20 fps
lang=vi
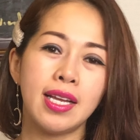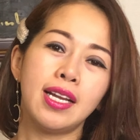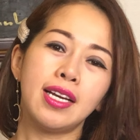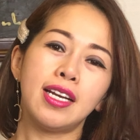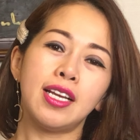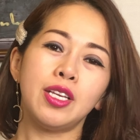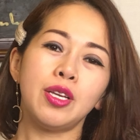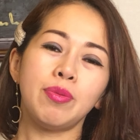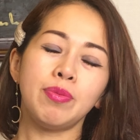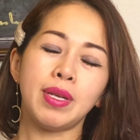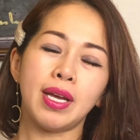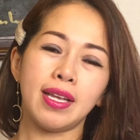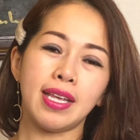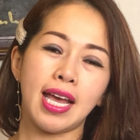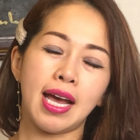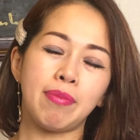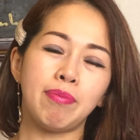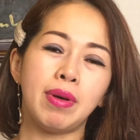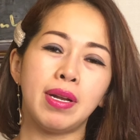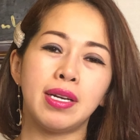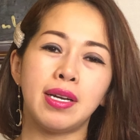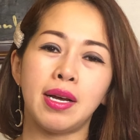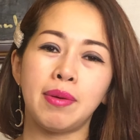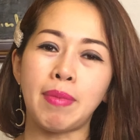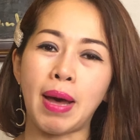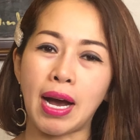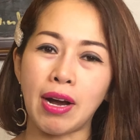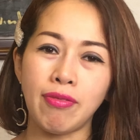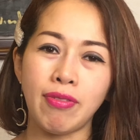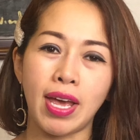để giúp cho da mình nó
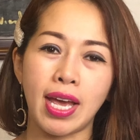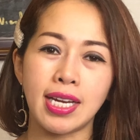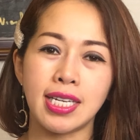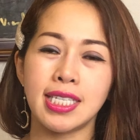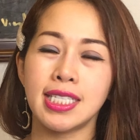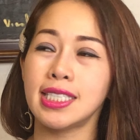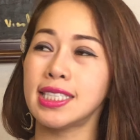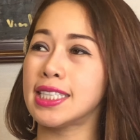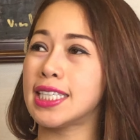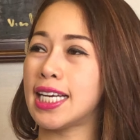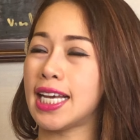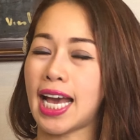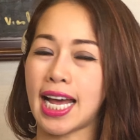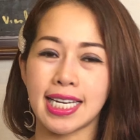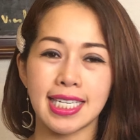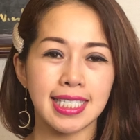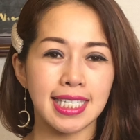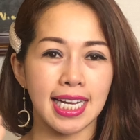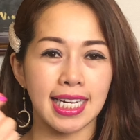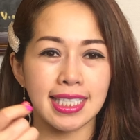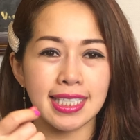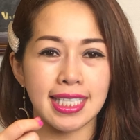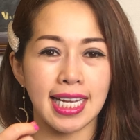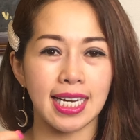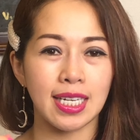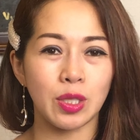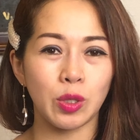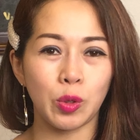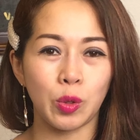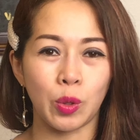bảo vệ trước cái ánh sáng
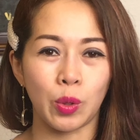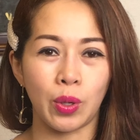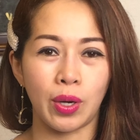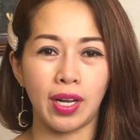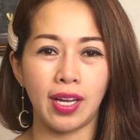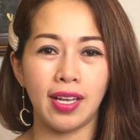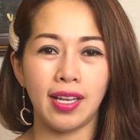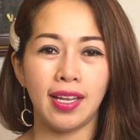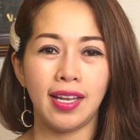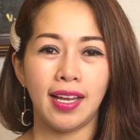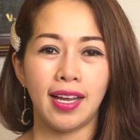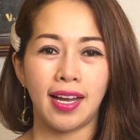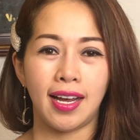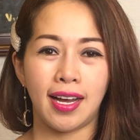xanh của uh,